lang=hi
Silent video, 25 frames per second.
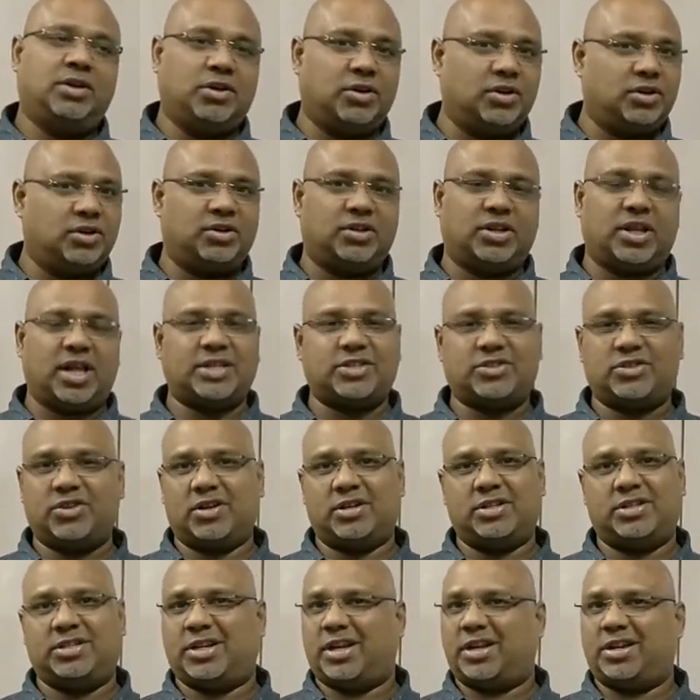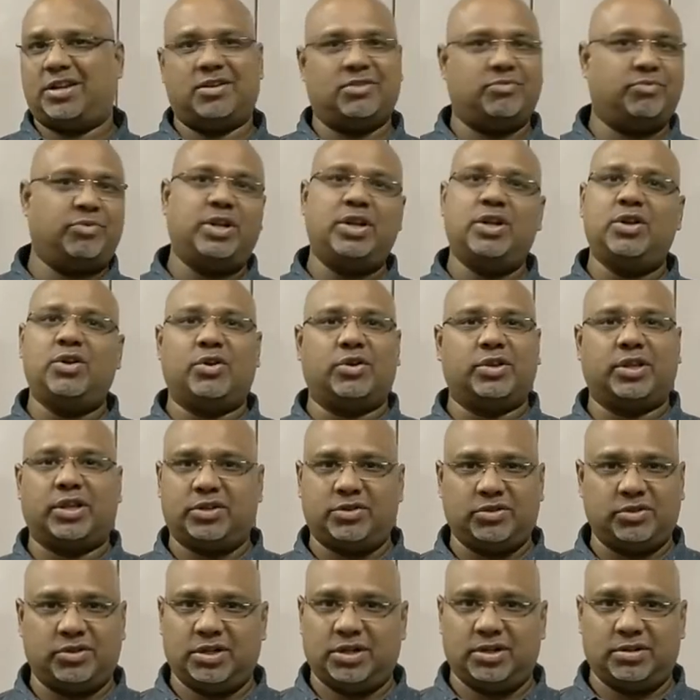नहीं नहीं ऐसा नहीं हम लोग सच में उन्हें
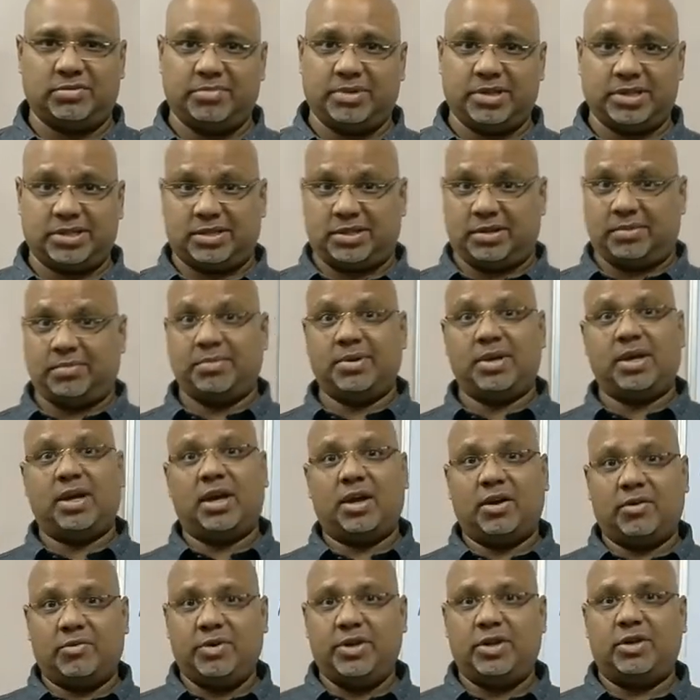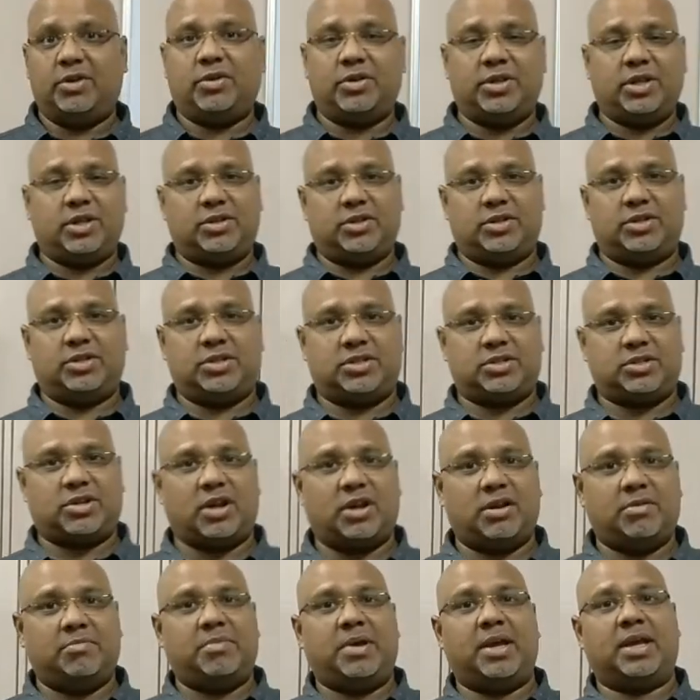याद कर रहे थे हम लोग जानते
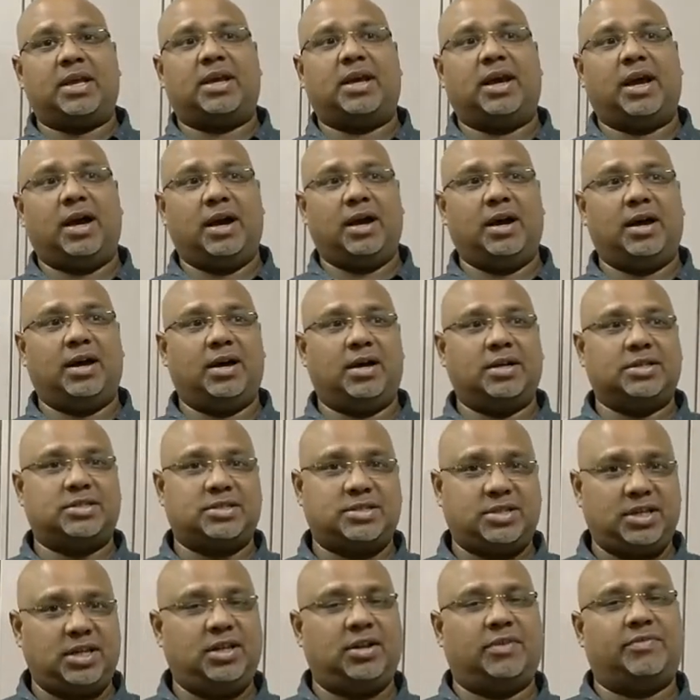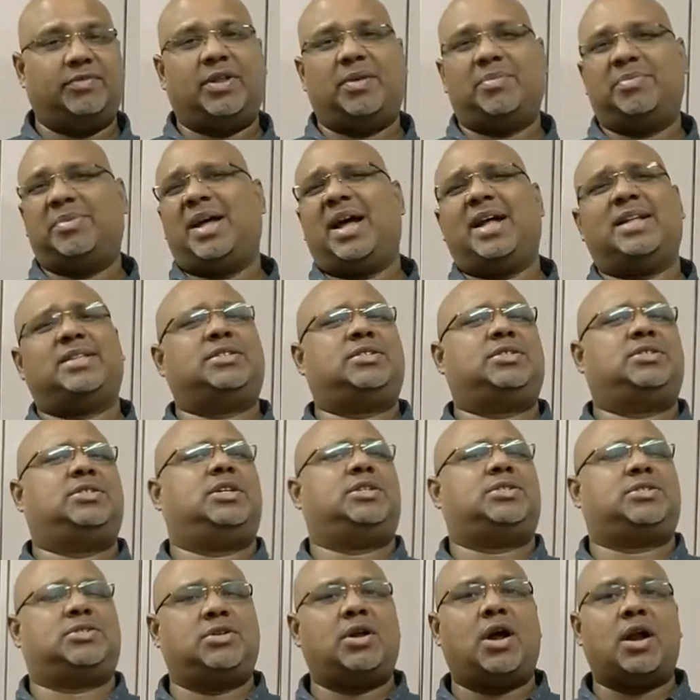हैं कि उनका मजाक उड़ाया जा रहा है
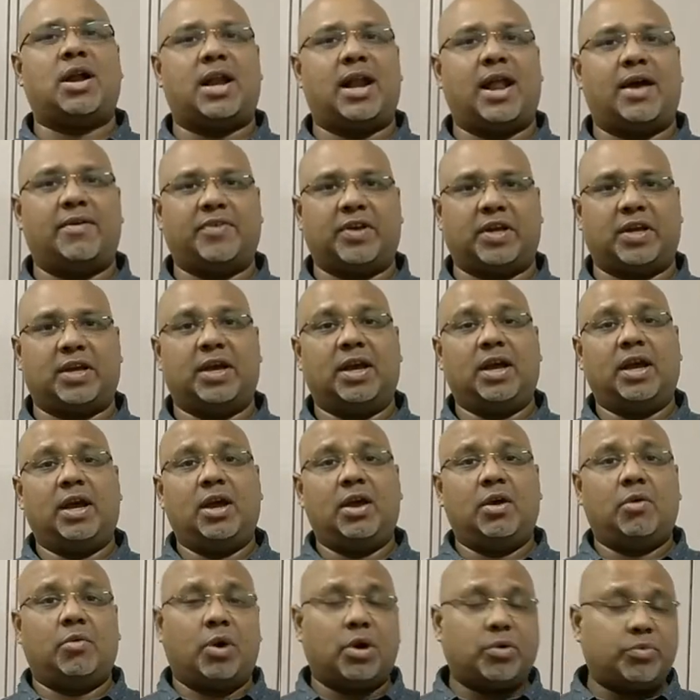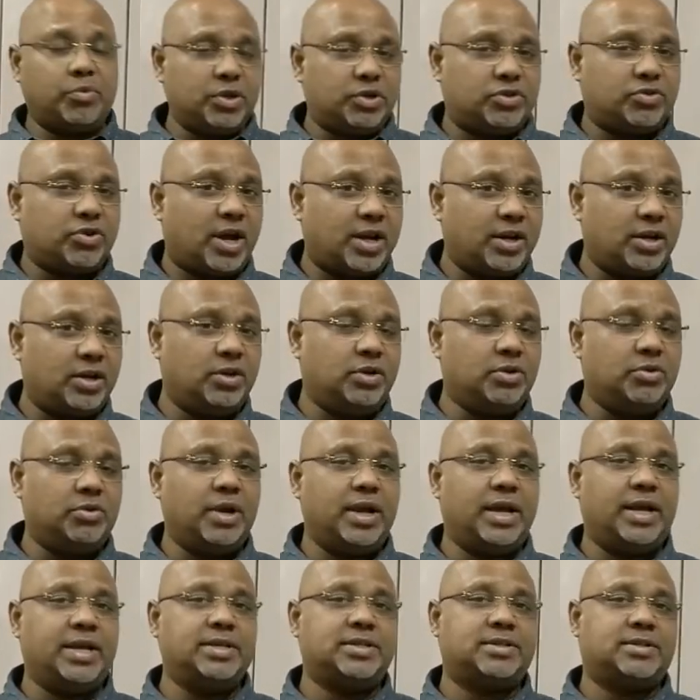ये अच्छा नहीं दिखाई पड़ता हम क्या करने की
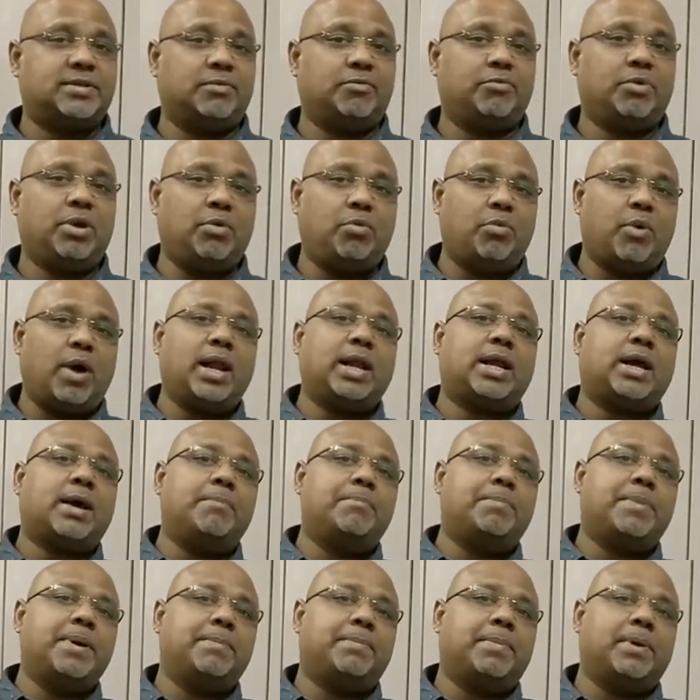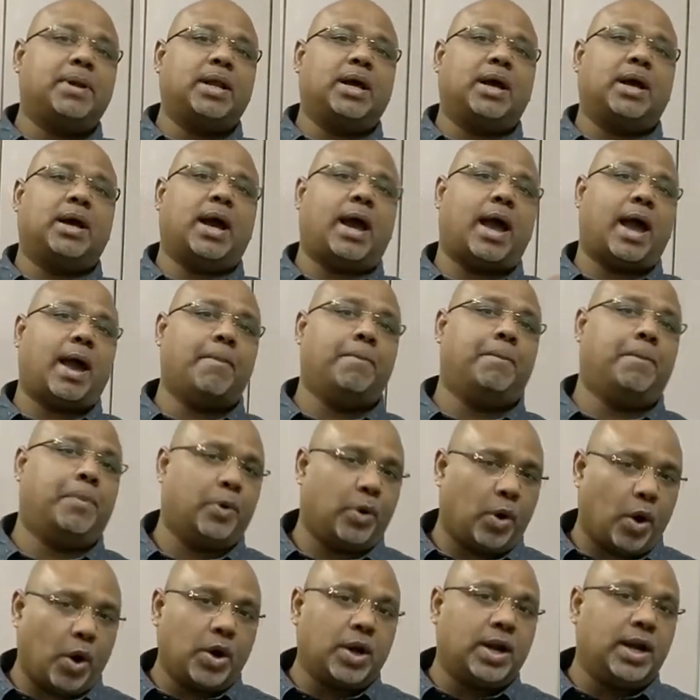कोशिश करते हैं हम लोगों का स्वागत करते हैं
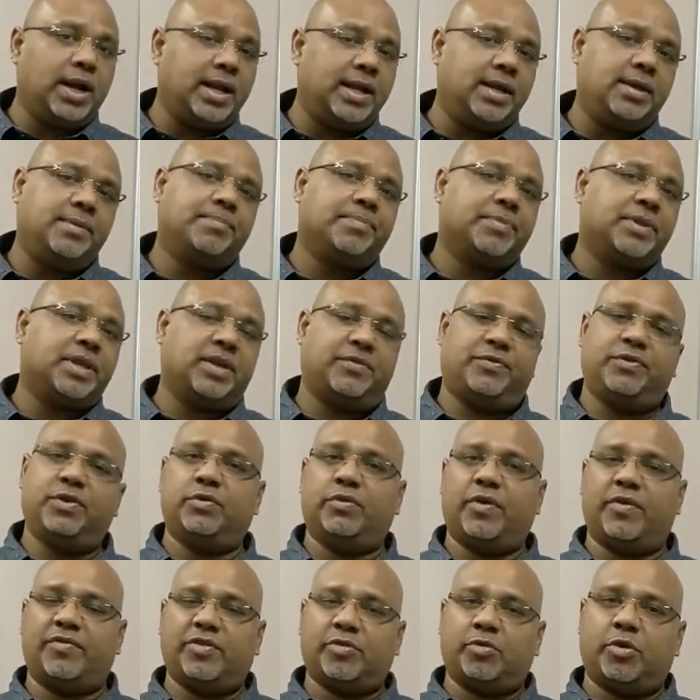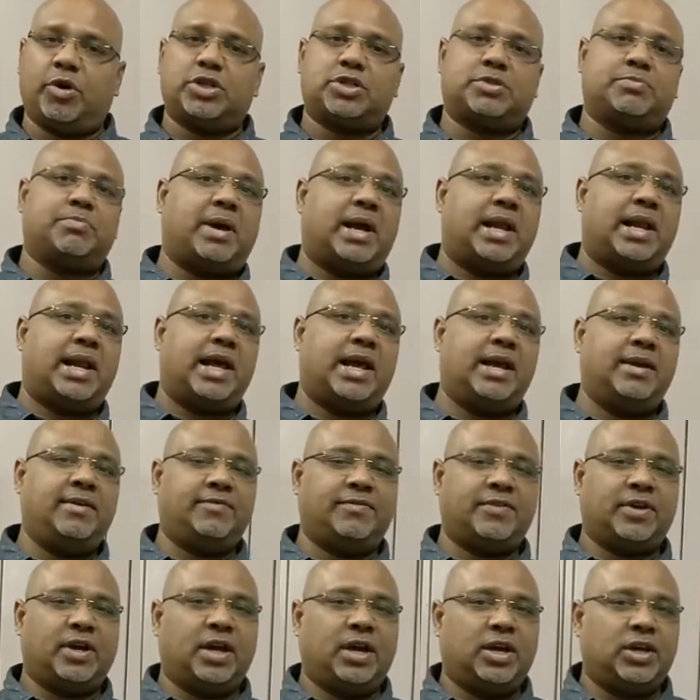खुले मन से अगर आपने लाइव को देखा
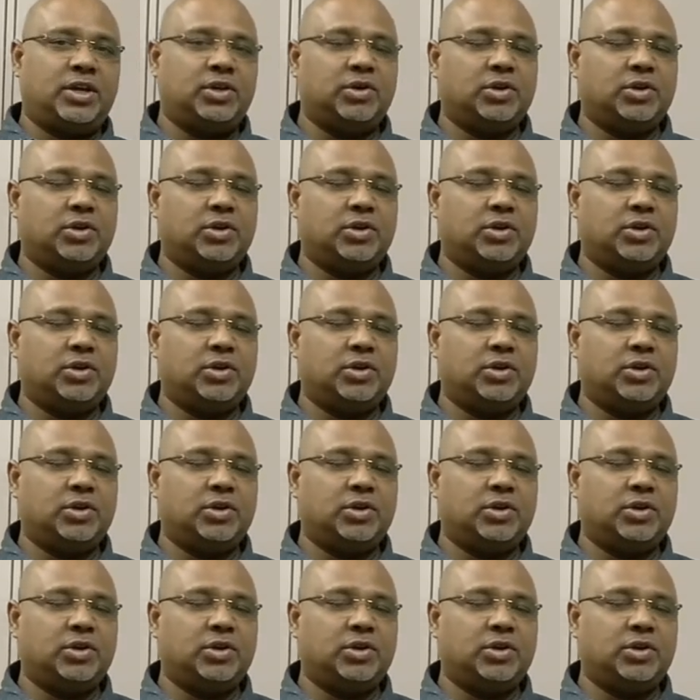है